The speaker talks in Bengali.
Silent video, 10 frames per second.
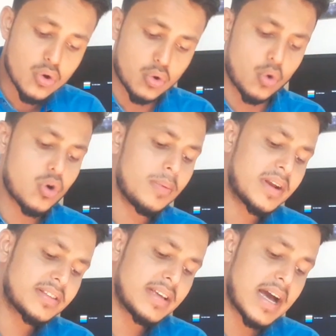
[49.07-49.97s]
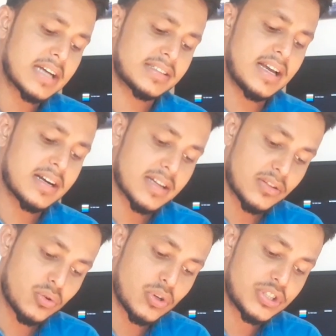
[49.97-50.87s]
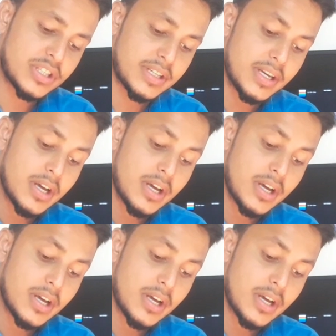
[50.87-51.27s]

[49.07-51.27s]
করোনা ভাইরাসে আজকে আক্রান্ত হয়েছে